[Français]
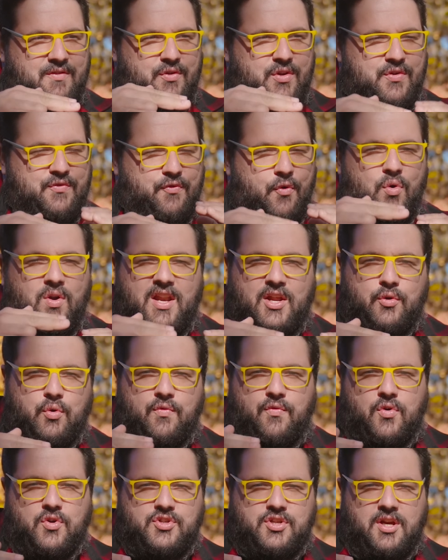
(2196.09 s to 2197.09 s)
Il faut que les deux
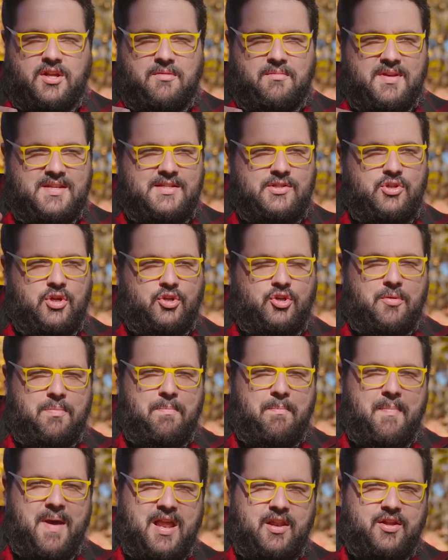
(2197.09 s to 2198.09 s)
fonctionnent. Mais si tu
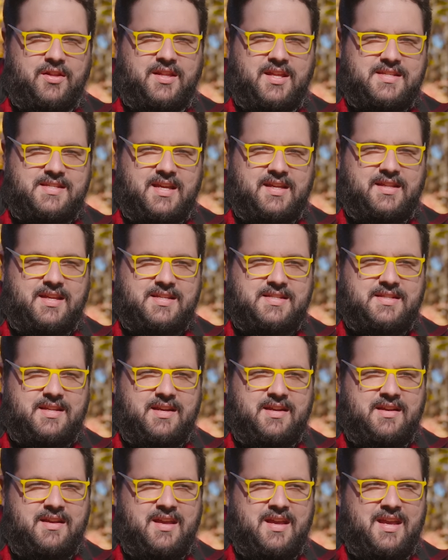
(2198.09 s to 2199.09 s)
t'occupes mal de tes
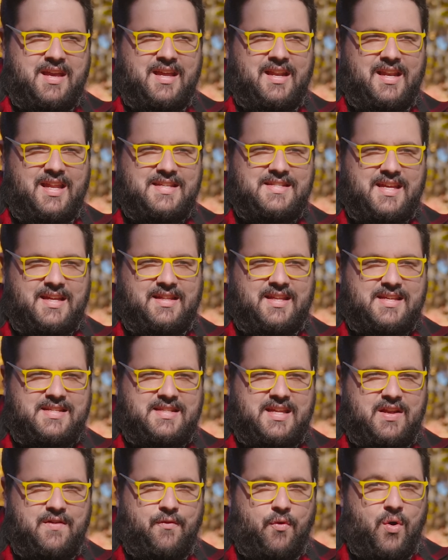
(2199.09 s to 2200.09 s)
intestins, les
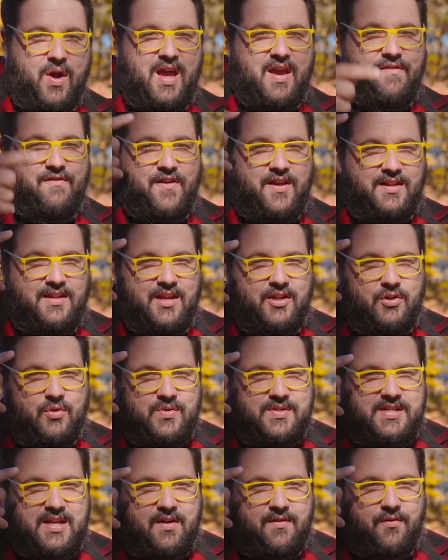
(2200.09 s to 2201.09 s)
intestins vont affecter ton
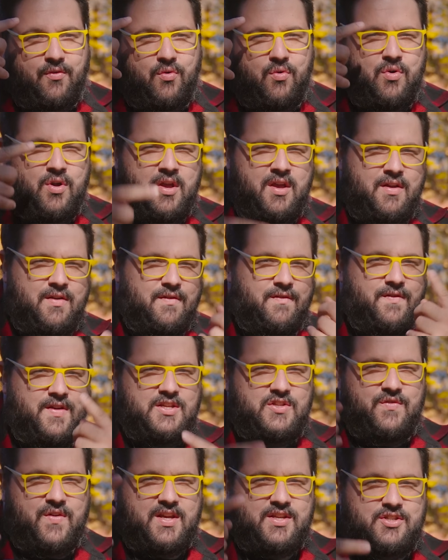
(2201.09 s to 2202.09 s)
cerveau,
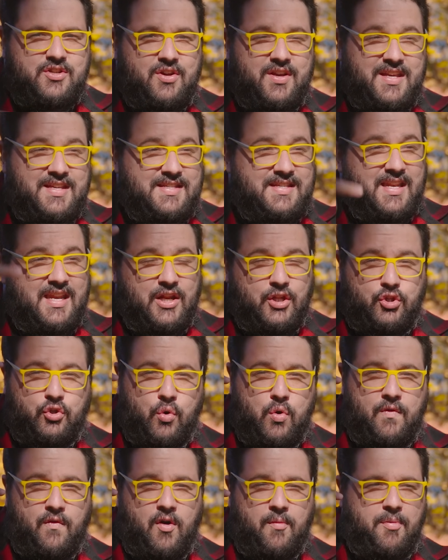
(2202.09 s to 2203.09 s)
vice-versa. Et si les
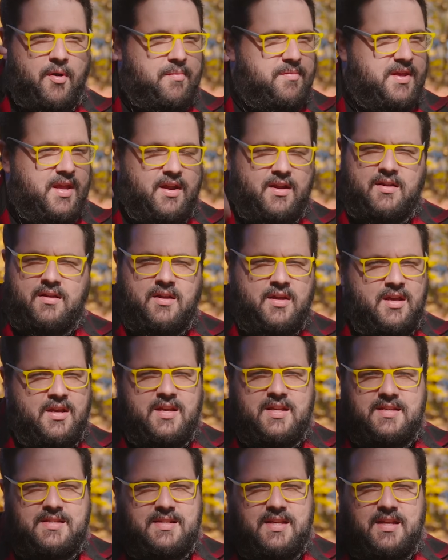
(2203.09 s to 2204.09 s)
deux vont pas bien,
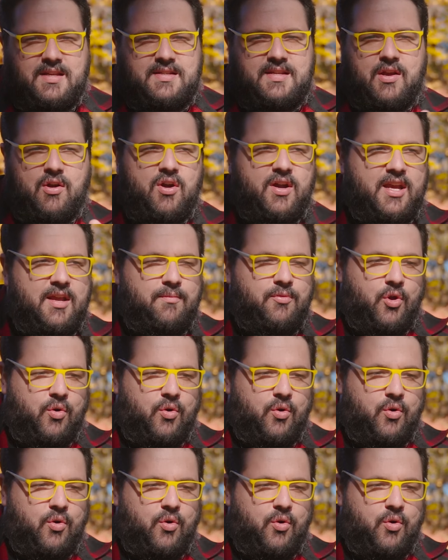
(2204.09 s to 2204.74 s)
c'est horrible.